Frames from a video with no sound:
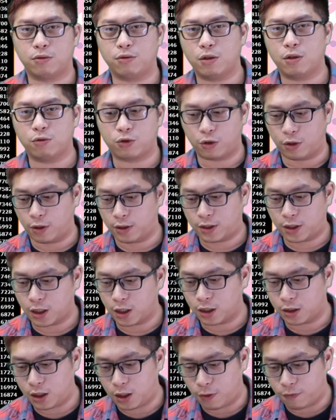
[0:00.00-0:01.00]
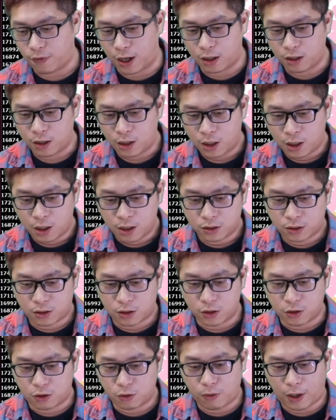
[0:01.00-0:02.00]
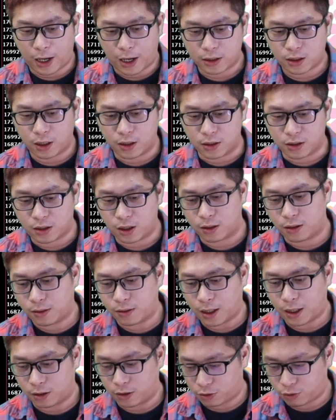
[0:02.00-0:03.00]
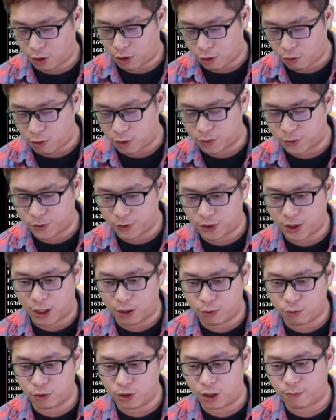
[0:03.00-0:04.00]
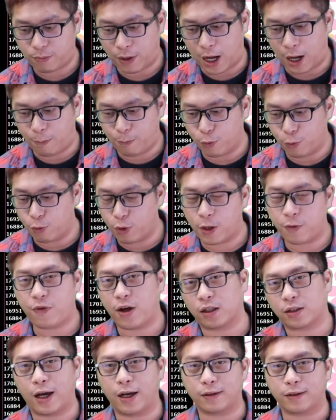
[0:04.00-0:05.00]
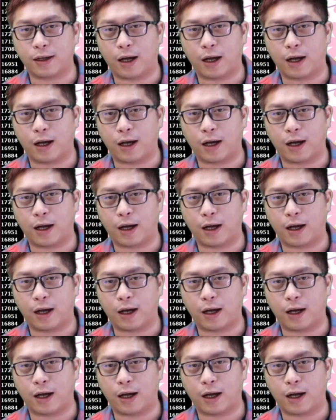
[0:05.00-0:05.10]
因为我觉得这个地方指数还是很震荡的状况之下，如果你把部位放太